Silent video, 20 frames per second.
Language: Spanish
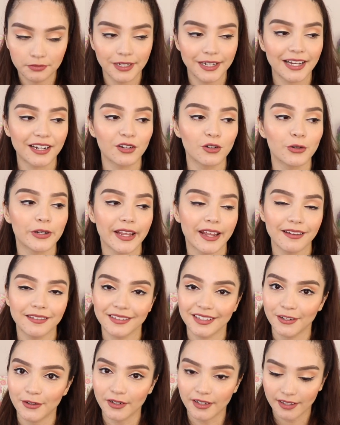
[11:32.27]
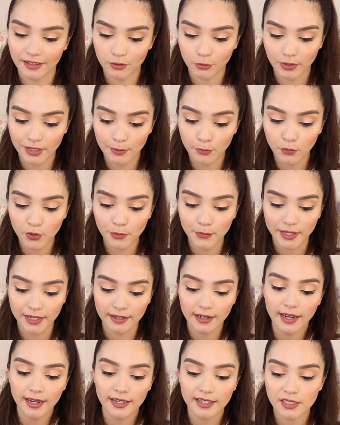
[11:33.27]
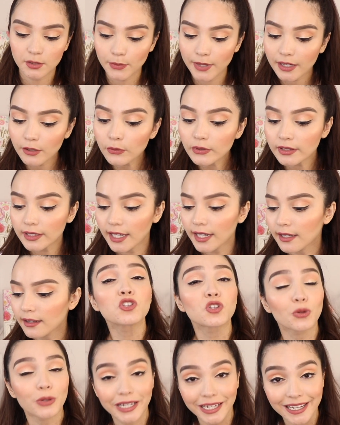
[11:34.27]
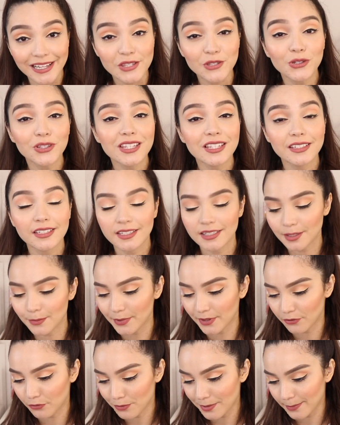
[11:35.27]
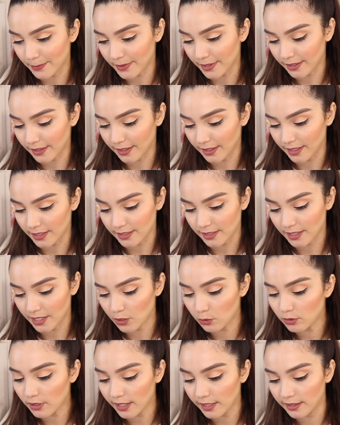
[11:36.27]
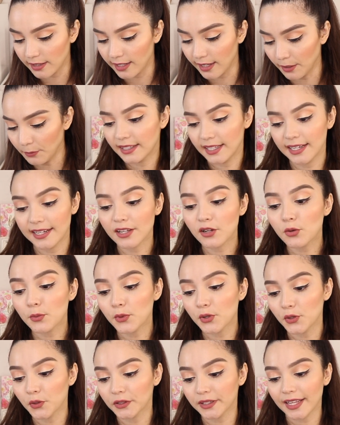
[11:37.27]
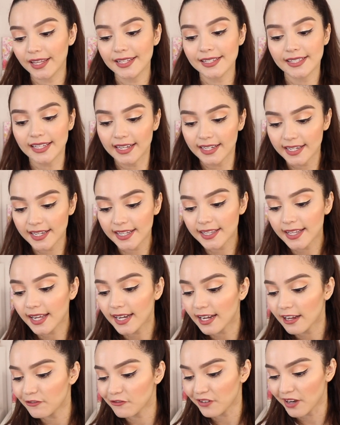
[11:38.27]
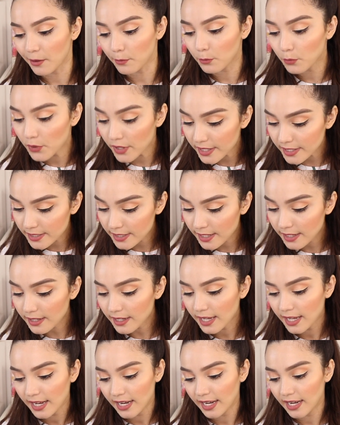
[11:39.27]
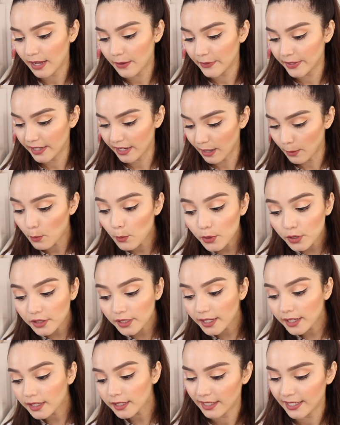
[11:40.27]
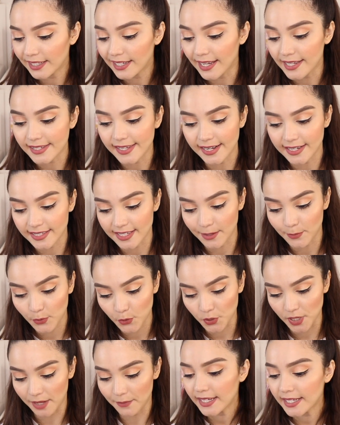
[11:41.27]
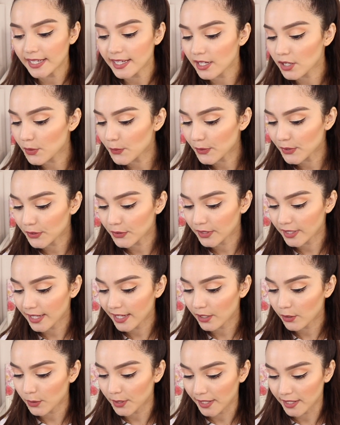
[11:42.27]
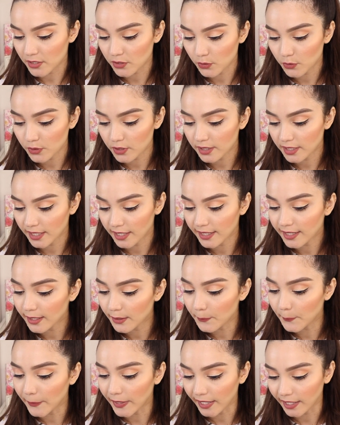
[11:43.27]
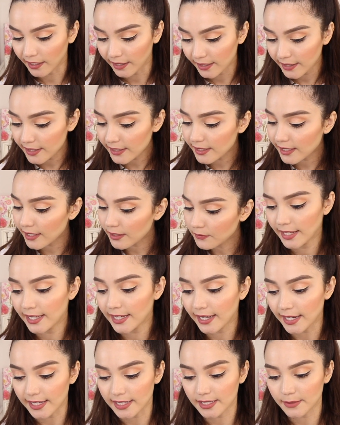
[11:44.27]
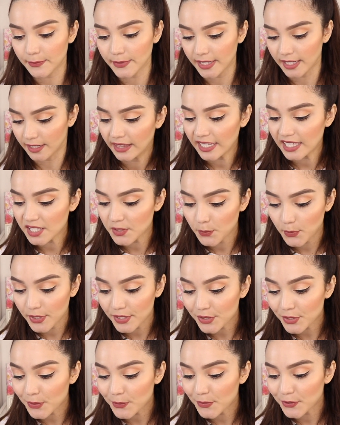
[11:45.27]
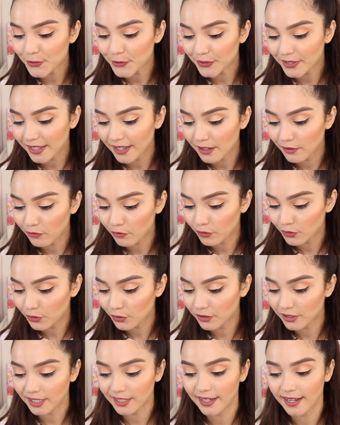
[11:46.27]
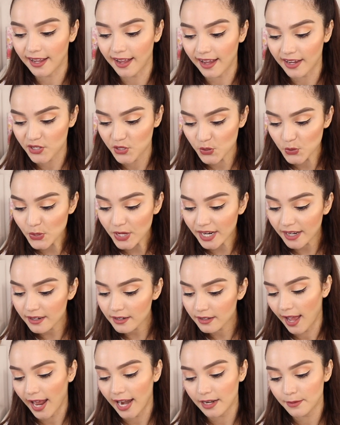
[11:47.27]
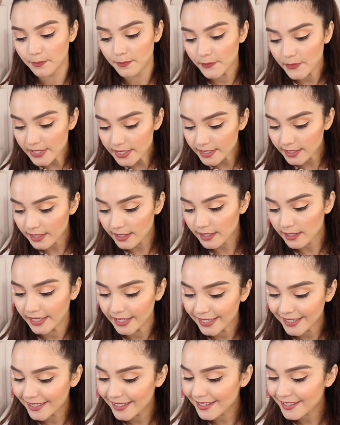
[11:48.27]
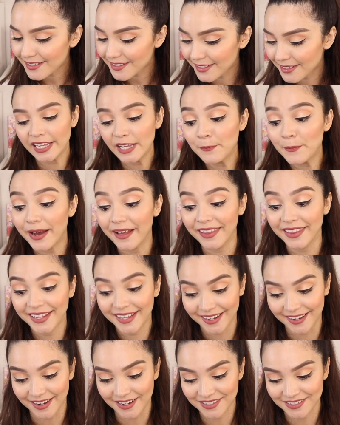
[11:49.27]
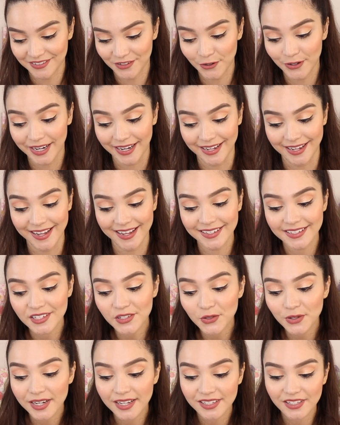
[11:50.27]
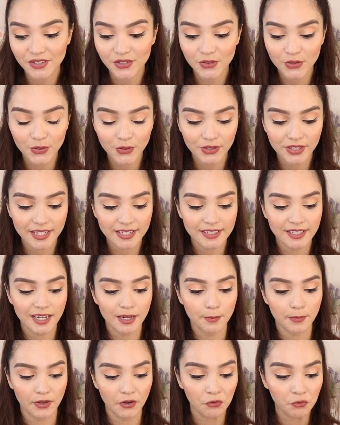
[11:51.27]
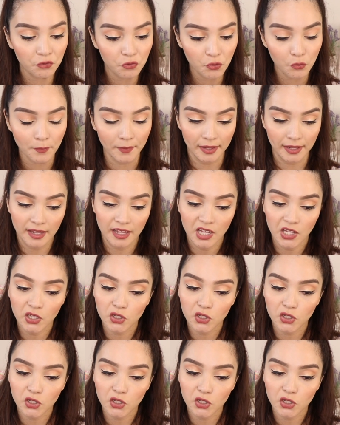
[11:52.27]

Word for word: Huele a gloria, de verdad huele muy bien. Les voy a contar sobre las notas de este perfume para que se den una idea. Tiene como nota de salida la frambuesa, la bergamota y la zarzamora. Y como nota de corazón tiene margarita y jazmín. Después como nota de fondo tiene azúcar, almizcle, iris y madera. Ok, esas son las notas del perfume.